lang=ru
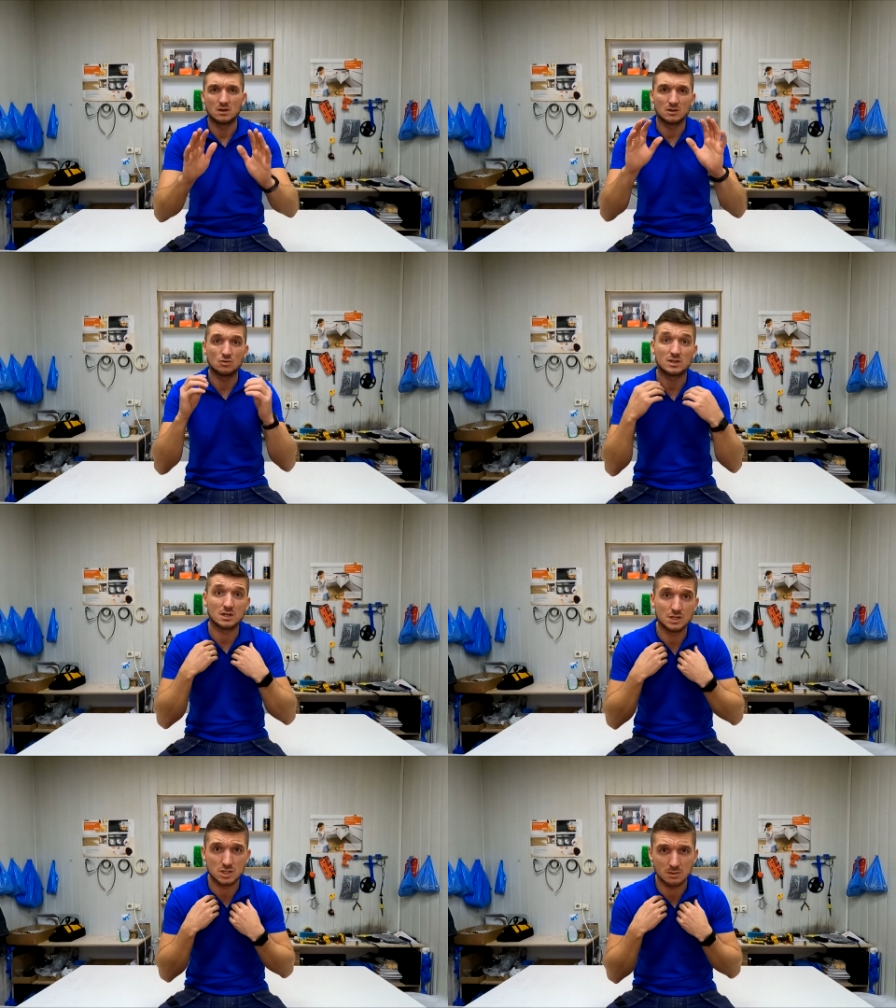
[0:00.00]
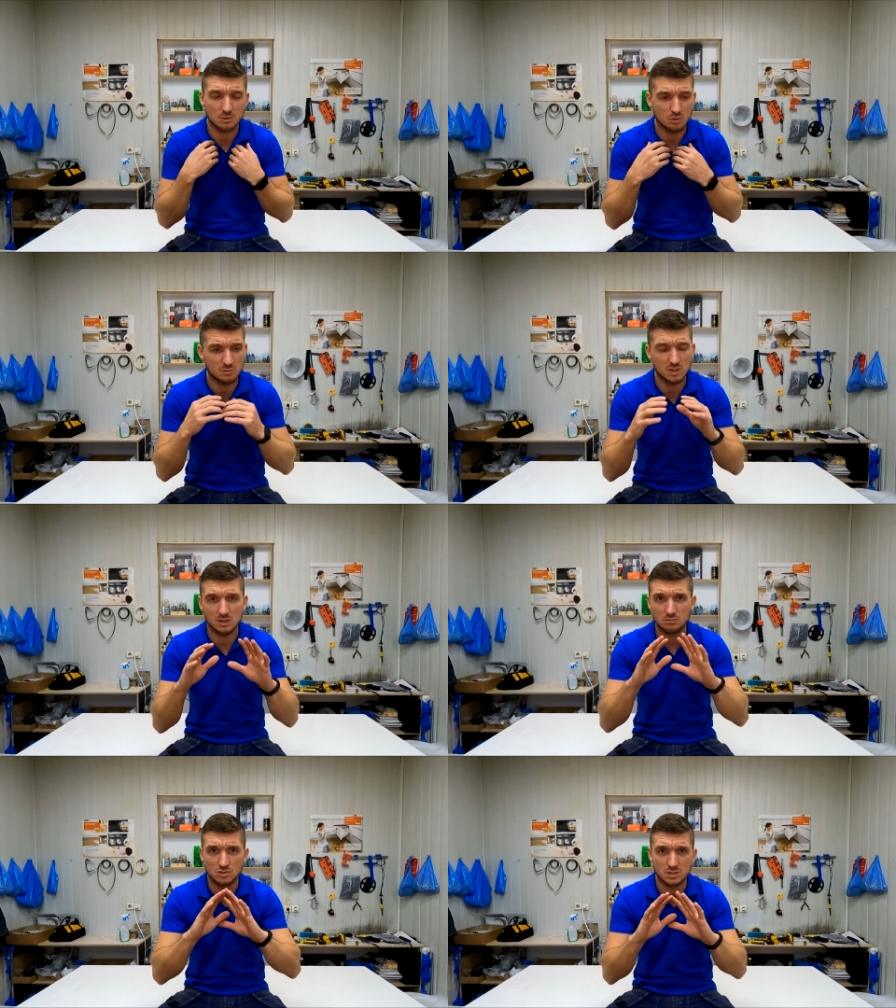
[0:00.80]
Э, но это лично мое
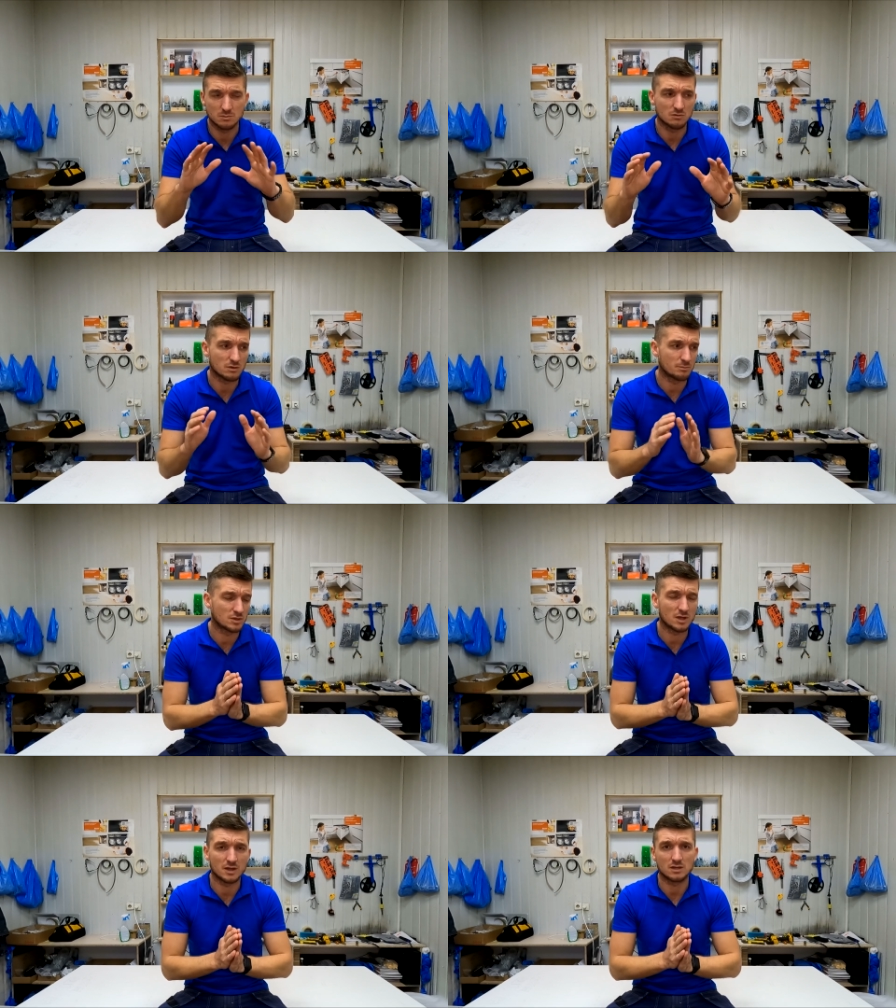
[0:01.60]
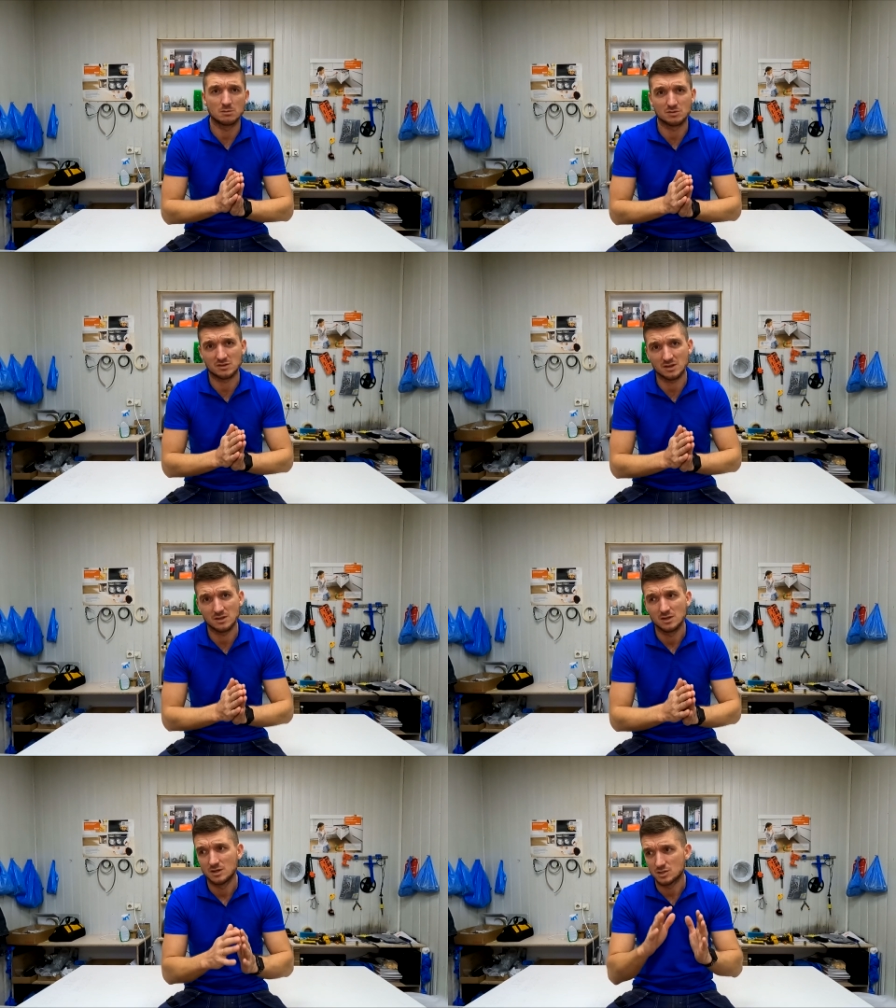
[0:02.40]
мнение, можете мне в комментариях не
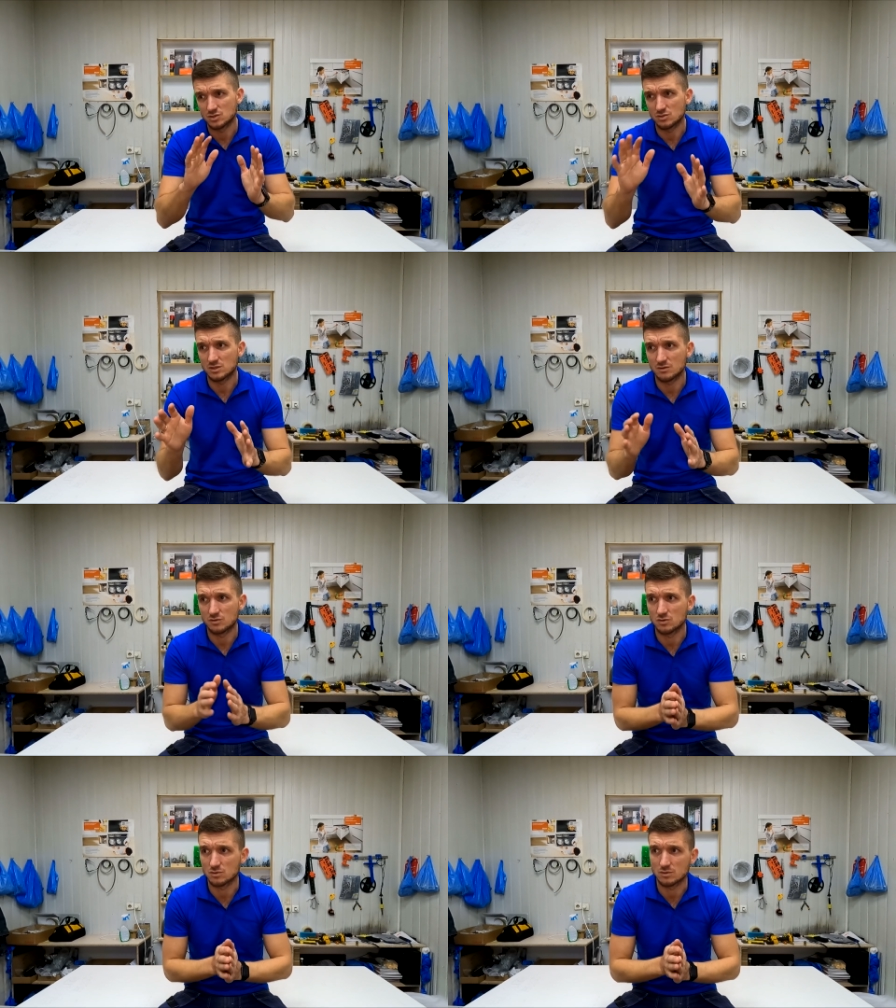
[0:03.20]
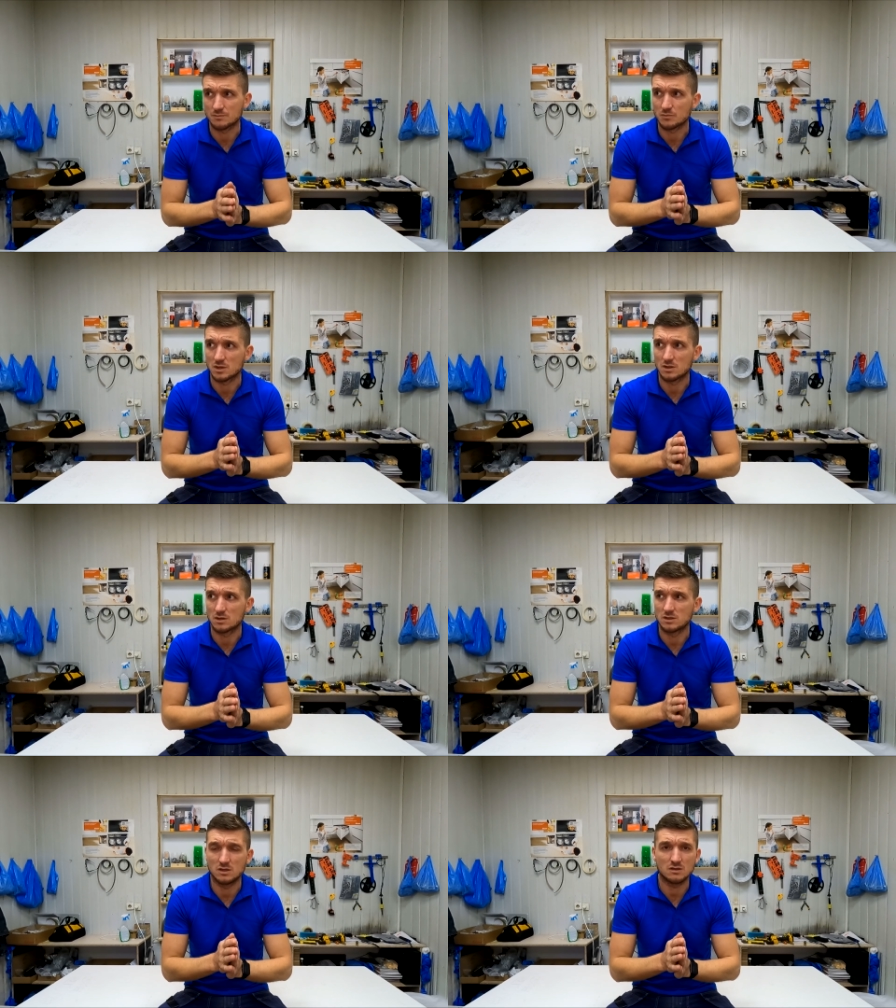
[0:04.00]
писать, что это все
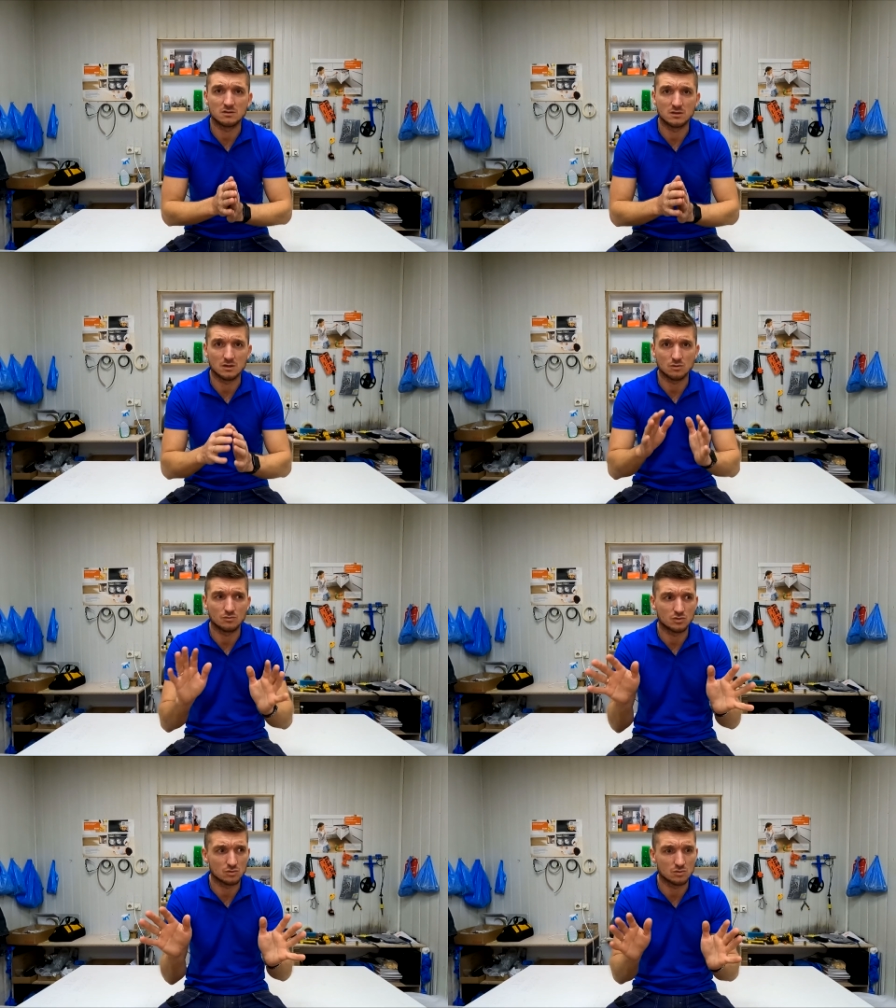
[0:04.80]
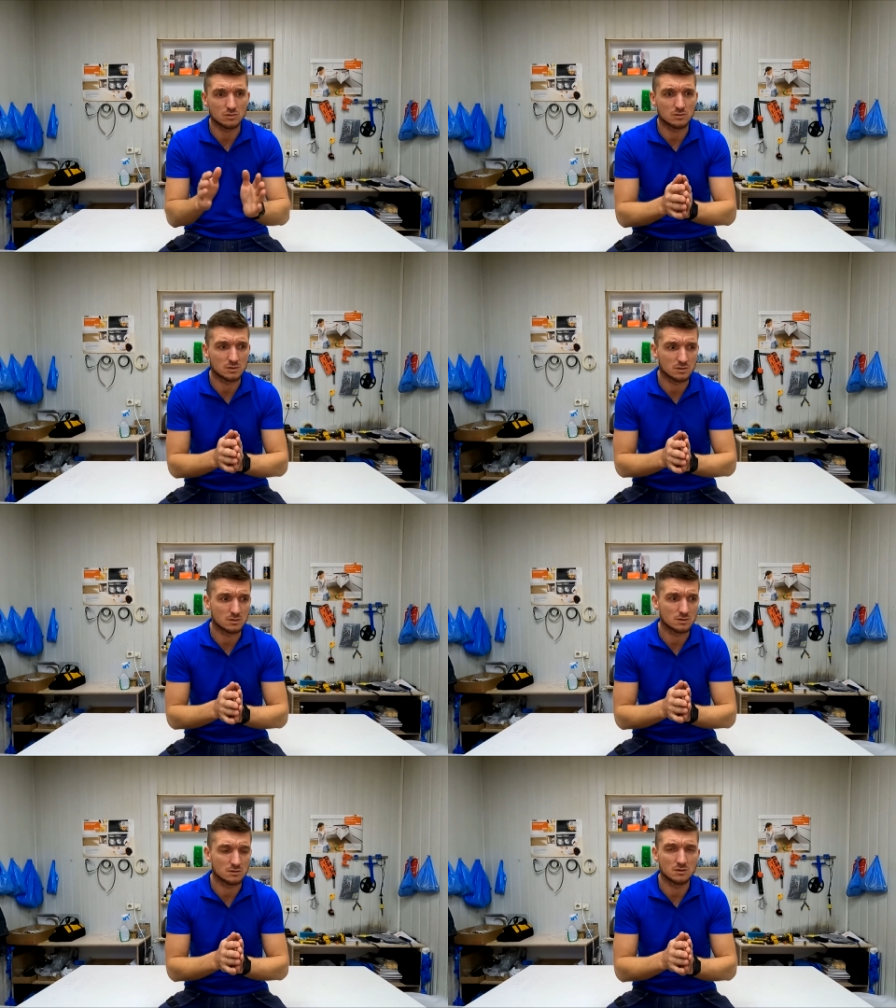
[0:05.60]
э, есть, и оно все,
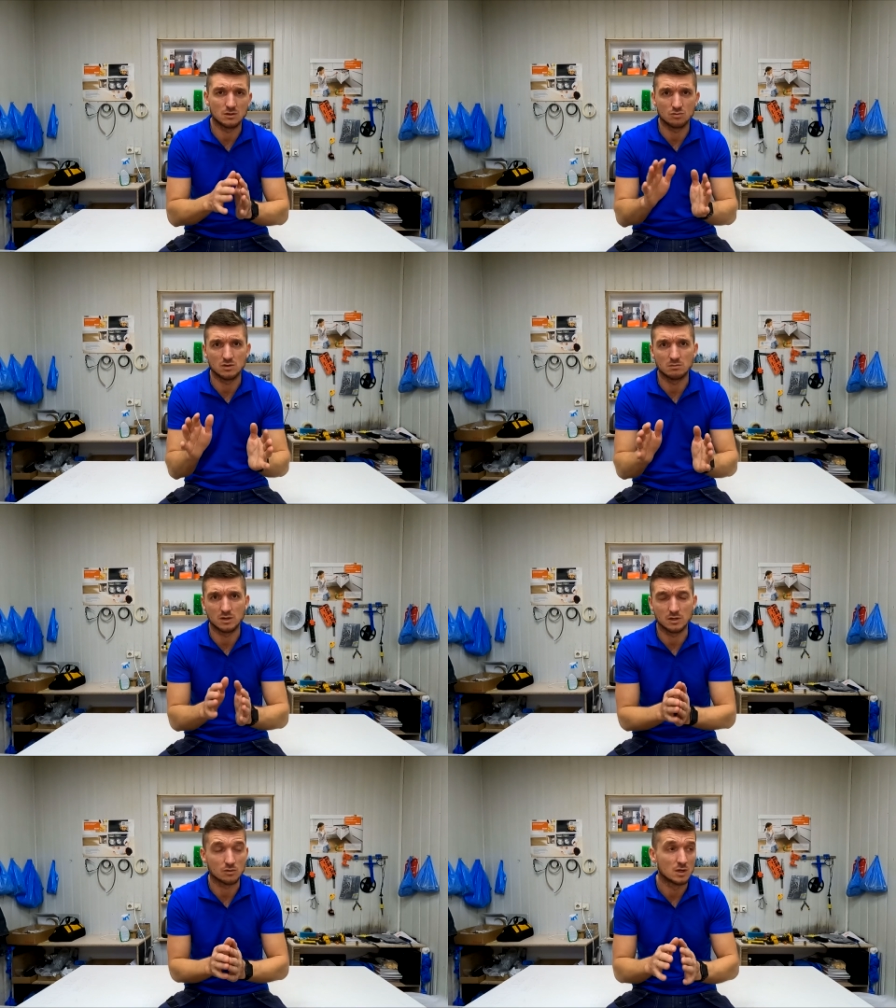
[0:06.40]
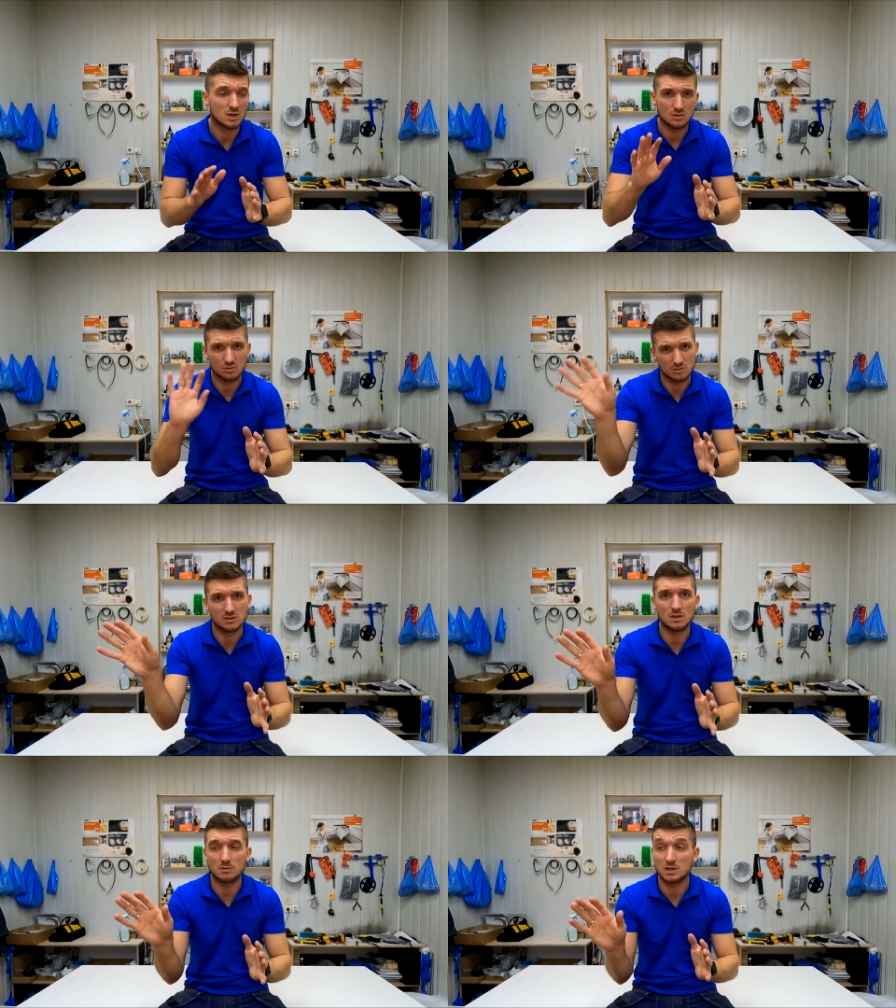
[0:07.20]
э, и люди болеют. Ну,
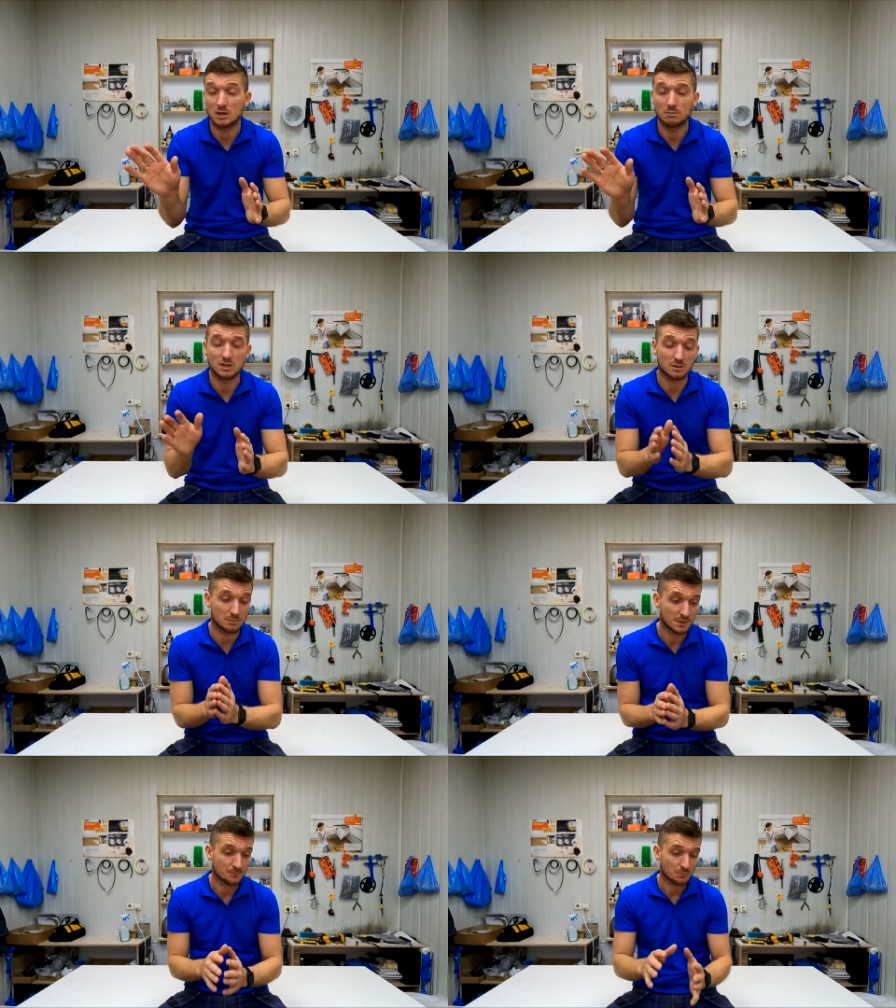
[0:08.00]
тема не об этом.